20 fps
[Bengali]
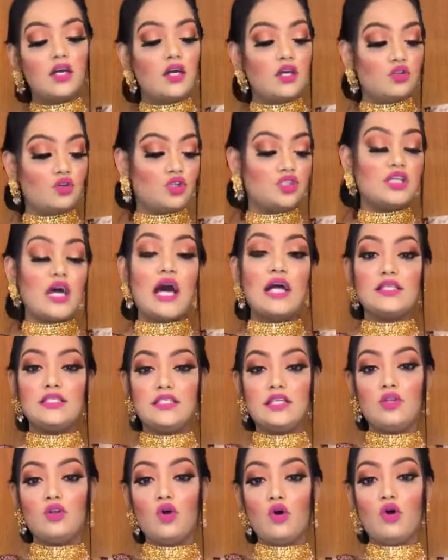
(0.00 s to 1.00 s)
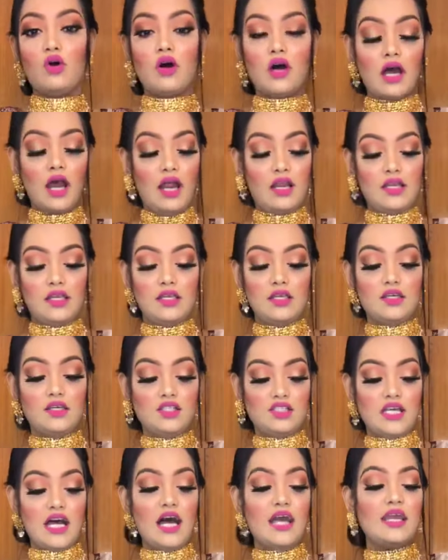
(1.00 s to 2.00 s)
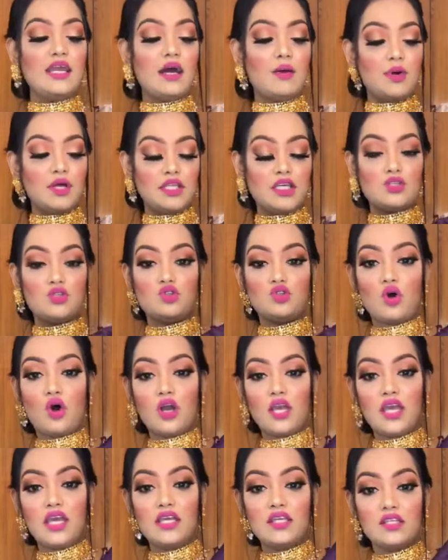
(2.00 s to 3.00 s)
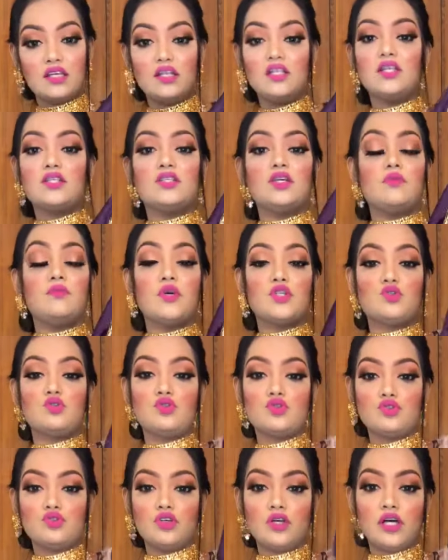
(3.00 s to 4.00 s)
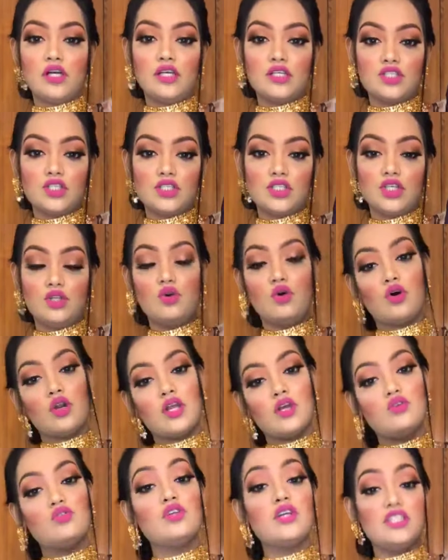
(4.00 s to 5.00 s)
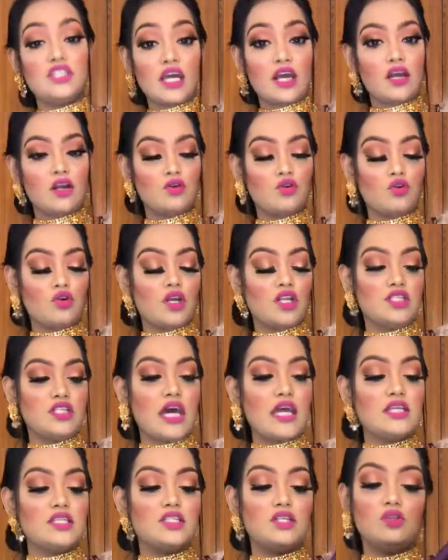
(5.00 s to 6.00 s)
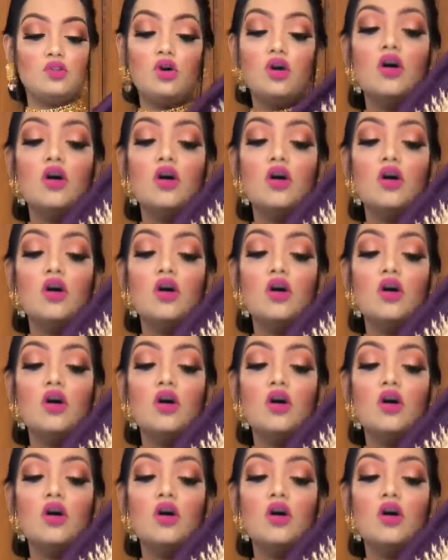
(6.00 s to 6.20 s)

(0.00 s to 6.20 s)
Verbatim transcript: তো যা ছিল আর কি যাই আমাদের স্টকে ঈদ কালেকশন বা সুন্দর সুন্দর কালেকশন ছিল অনেকগুলো জাকার ওনার যাই ছিল